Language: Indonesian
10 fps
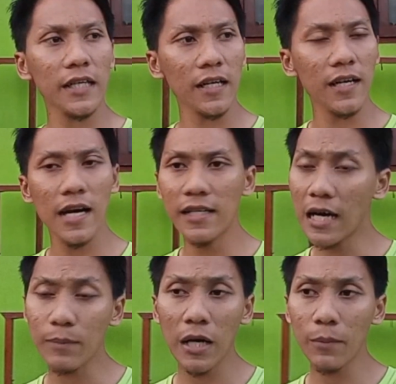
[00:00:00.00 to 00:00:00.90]
sekarang nggak
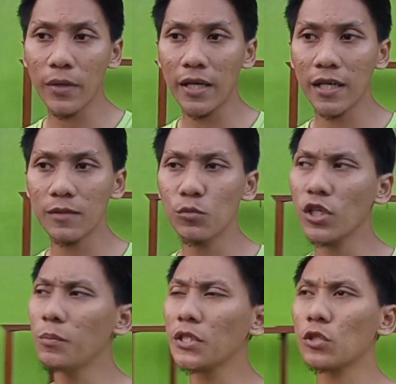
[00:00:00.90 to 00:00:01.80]
ada apa-apa ya kan
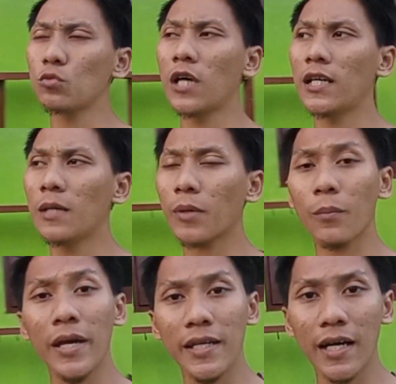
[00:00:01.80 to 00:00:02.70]
mungkin besok udah ada
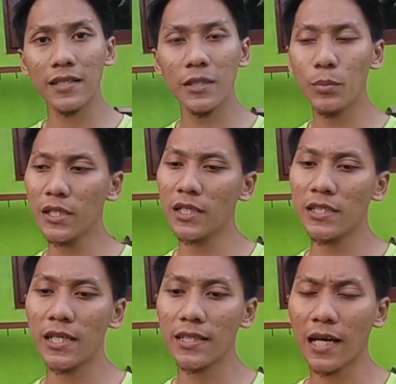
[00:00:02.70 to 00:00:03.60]
perbaikan di pinggir
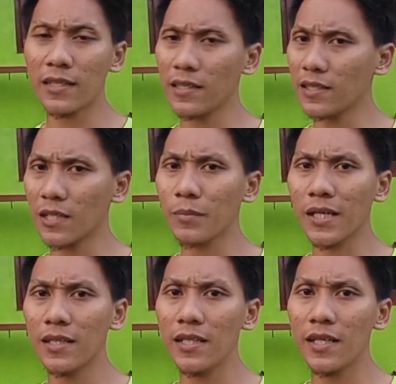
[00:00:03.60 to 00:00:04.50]
jalan ada truk
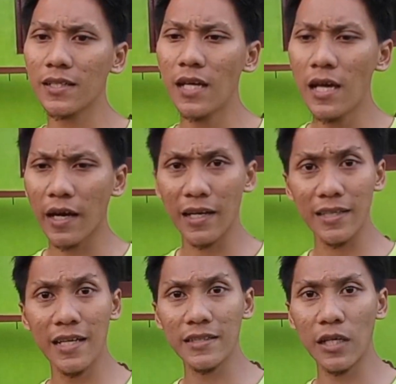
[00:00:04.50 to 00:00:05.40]
berhenti ya kan
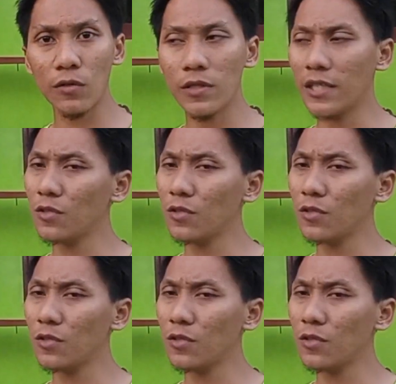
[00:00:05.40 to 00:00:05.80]
kalian nggak tahu